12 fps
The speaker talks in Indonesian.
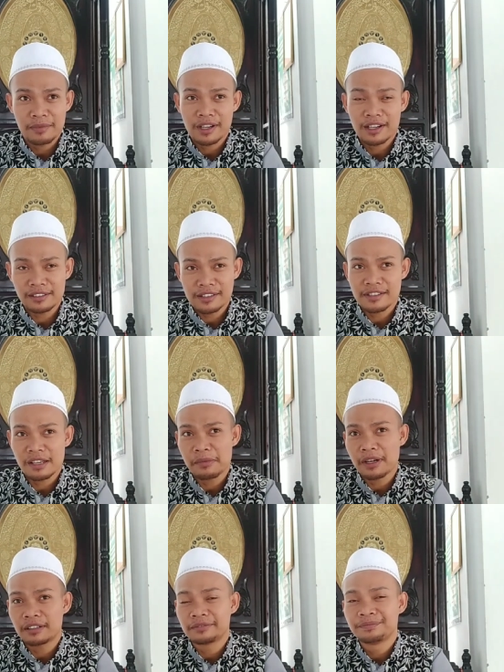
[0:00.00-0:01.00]
maka kita
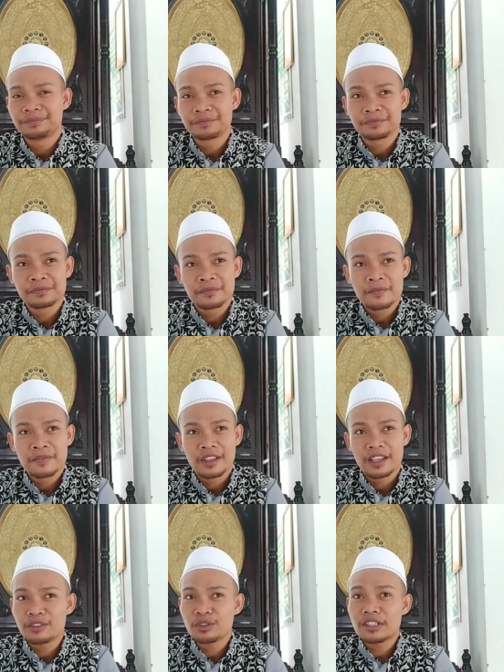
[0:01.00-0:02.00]
sabar
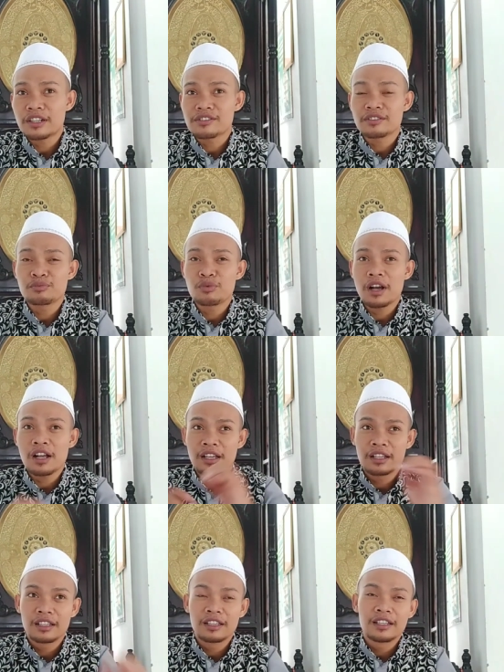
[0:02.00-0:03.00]
itu adalah sebuah
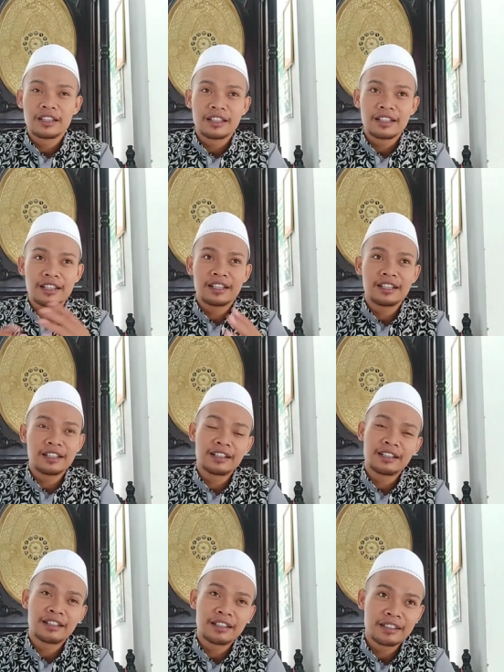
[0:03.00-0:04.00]

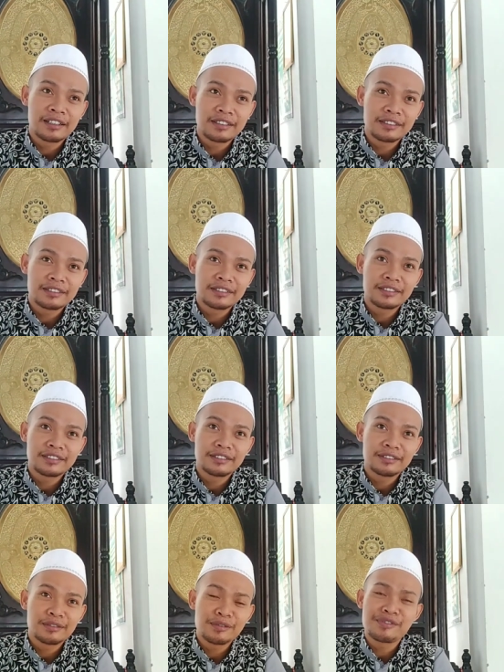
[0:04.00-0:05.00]

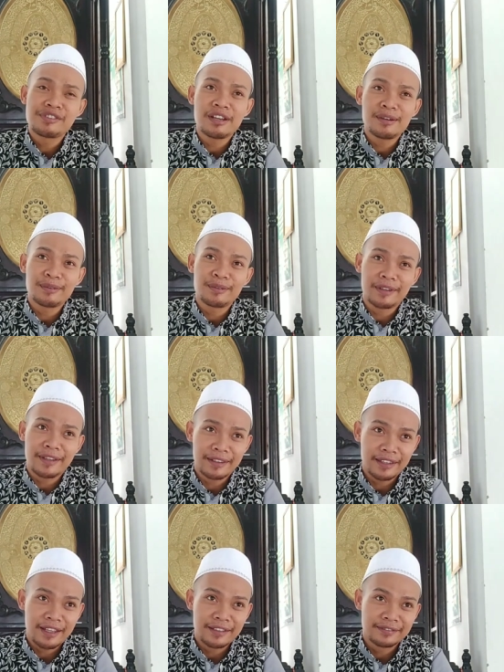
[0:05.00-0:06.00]
uh, ujian untuk
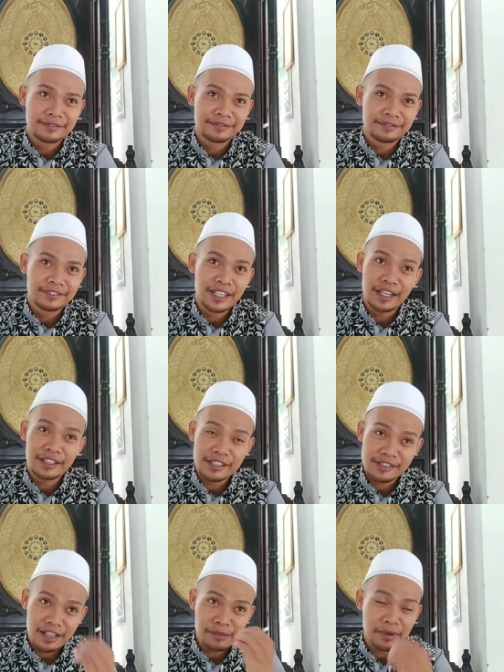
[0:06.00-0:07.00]
kita. Jadi
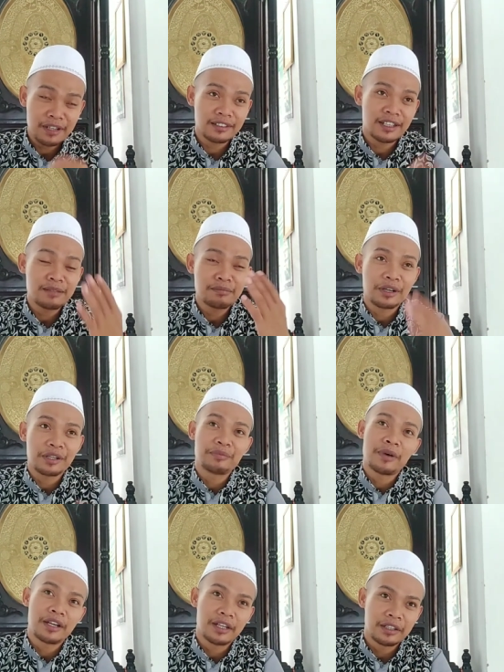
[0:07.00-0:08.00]
kita sabar dalam
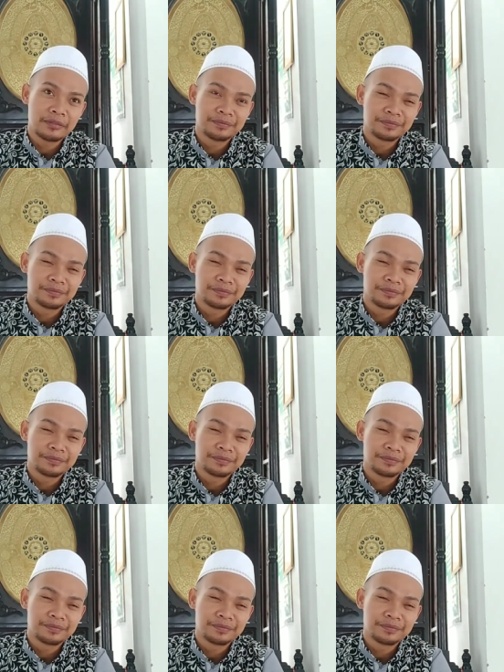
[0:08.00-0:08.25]
beribadah.